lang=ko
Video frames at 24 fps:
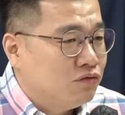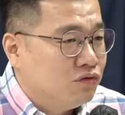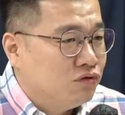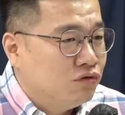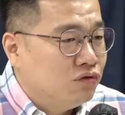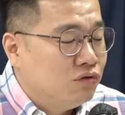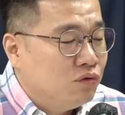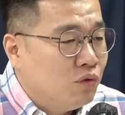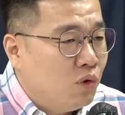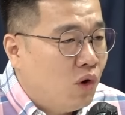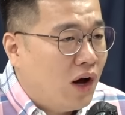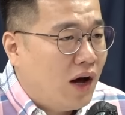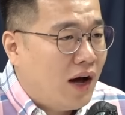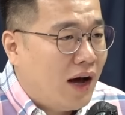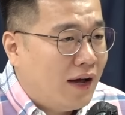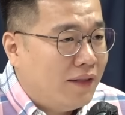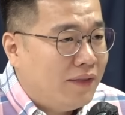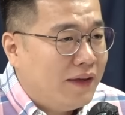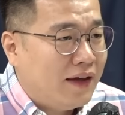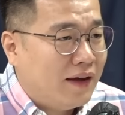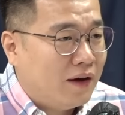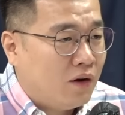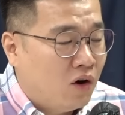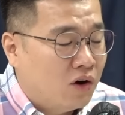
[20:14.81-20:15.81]
윤과
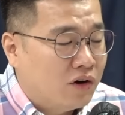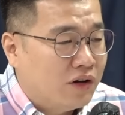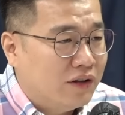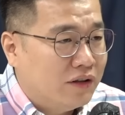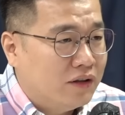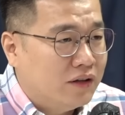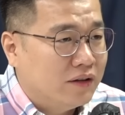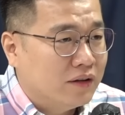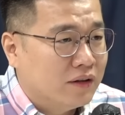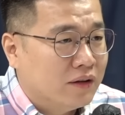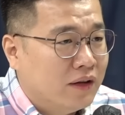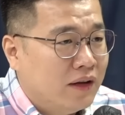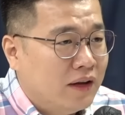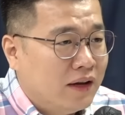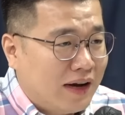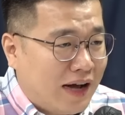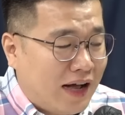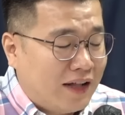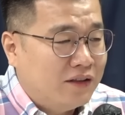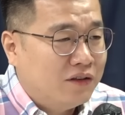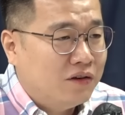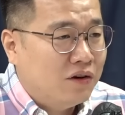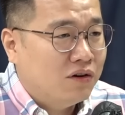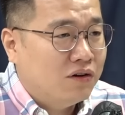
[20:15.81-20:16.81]
한의 거리는
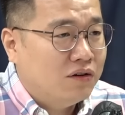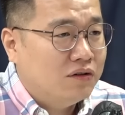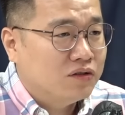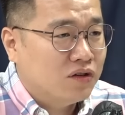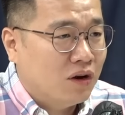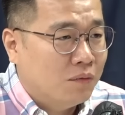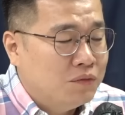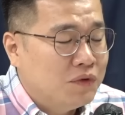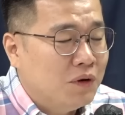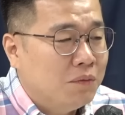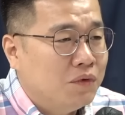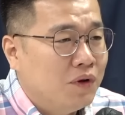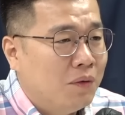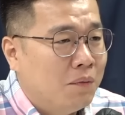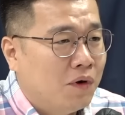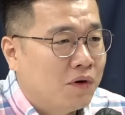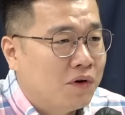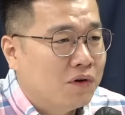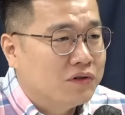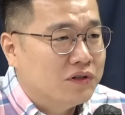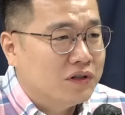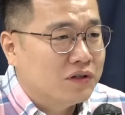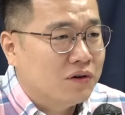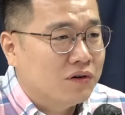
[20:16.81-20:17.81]
간격은 점점 더
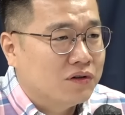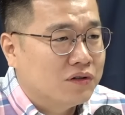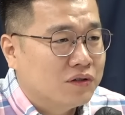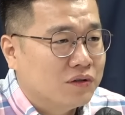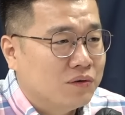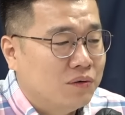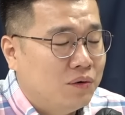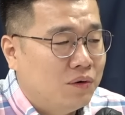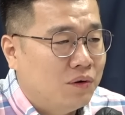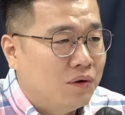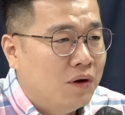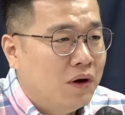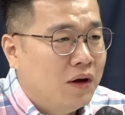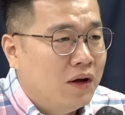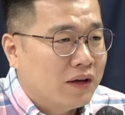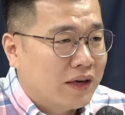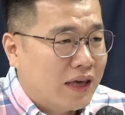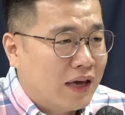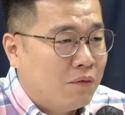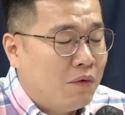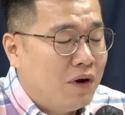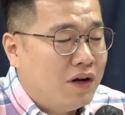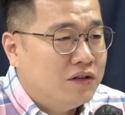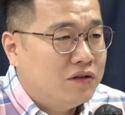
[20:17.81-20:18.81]
멀어질 것이고 음.
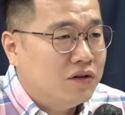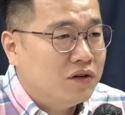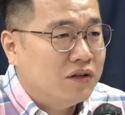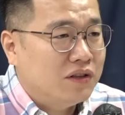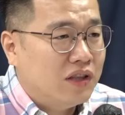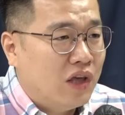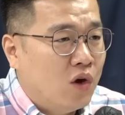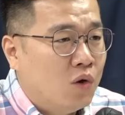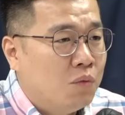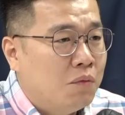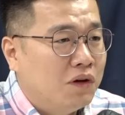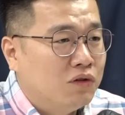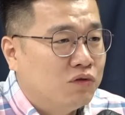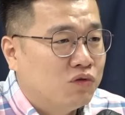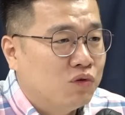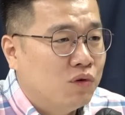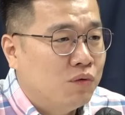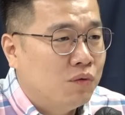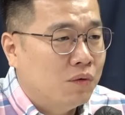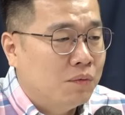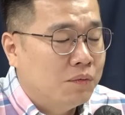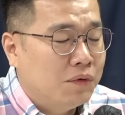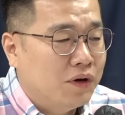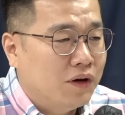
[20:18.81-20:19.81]
객관적인 내용만
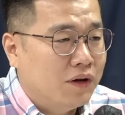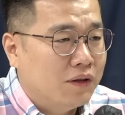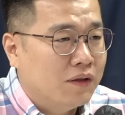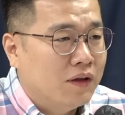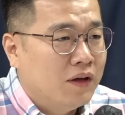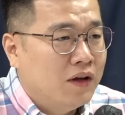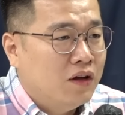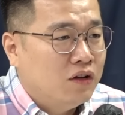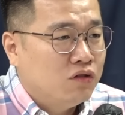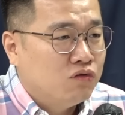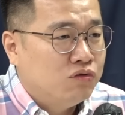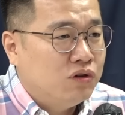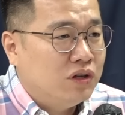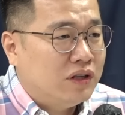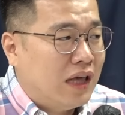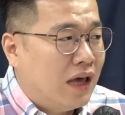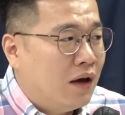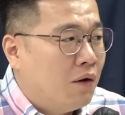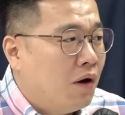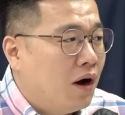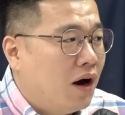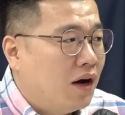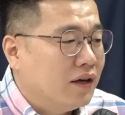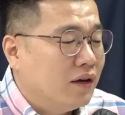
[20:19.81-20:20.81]
두고 보면 둘이
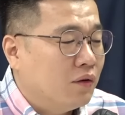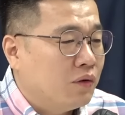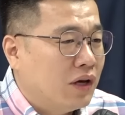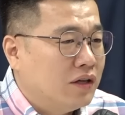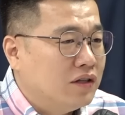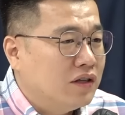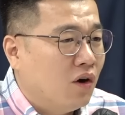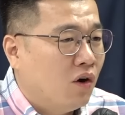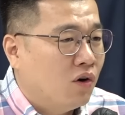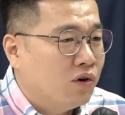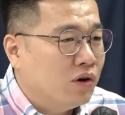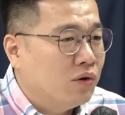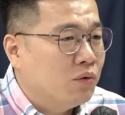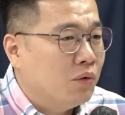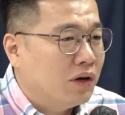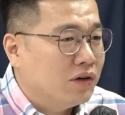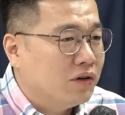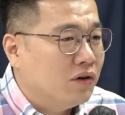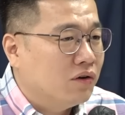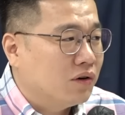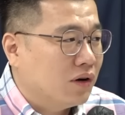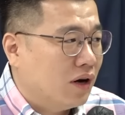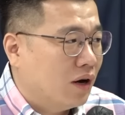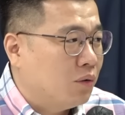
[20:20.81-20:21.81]
대화하기 굉장히 어려운
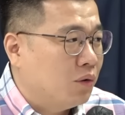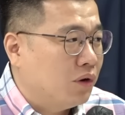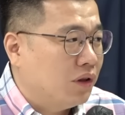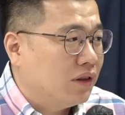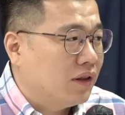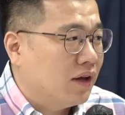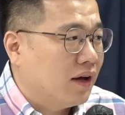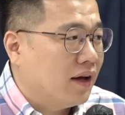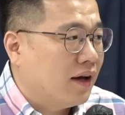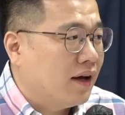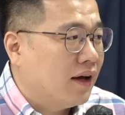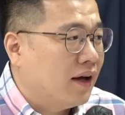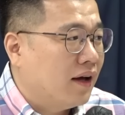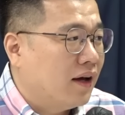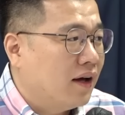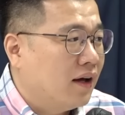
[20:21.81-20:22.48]
환경으로 가고 있다.